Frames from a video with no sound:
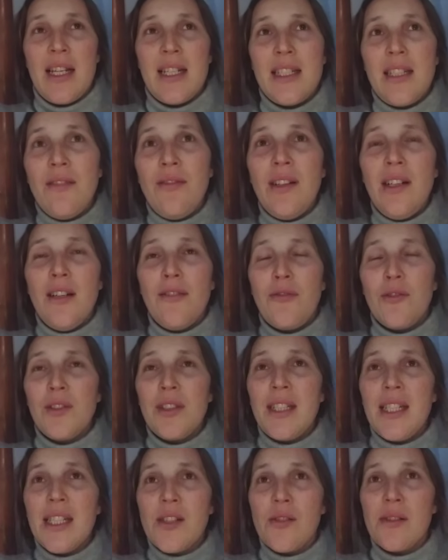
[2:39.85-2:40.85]
Die Wille von
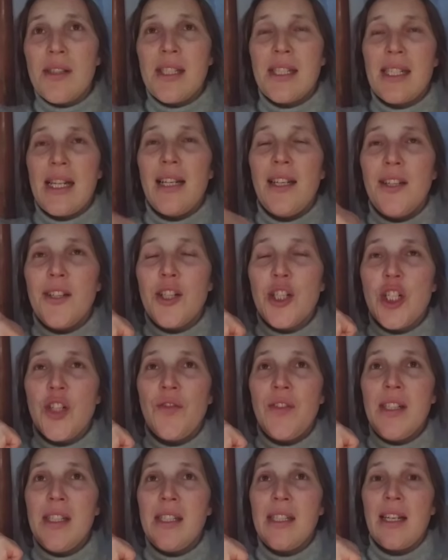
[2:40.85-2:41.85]
Jesus, dass alle
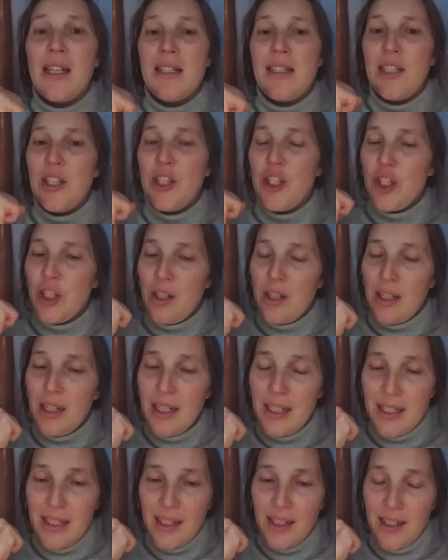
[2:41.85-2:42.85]
Geschwister sich
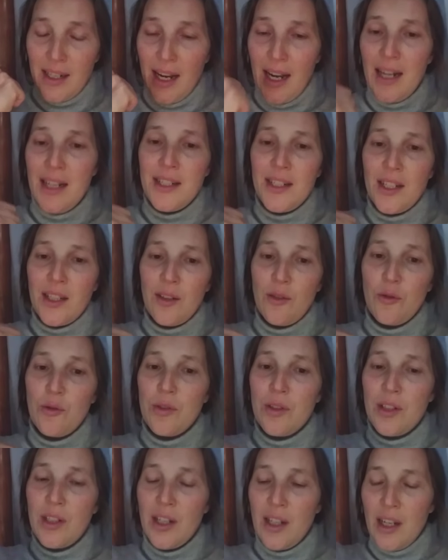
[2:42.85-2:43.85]
richtig halten
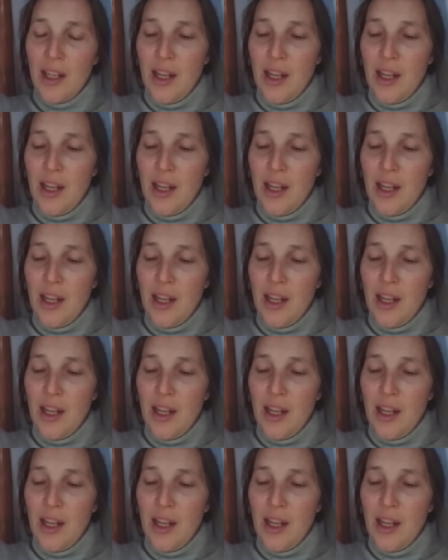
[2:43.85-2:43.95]
und,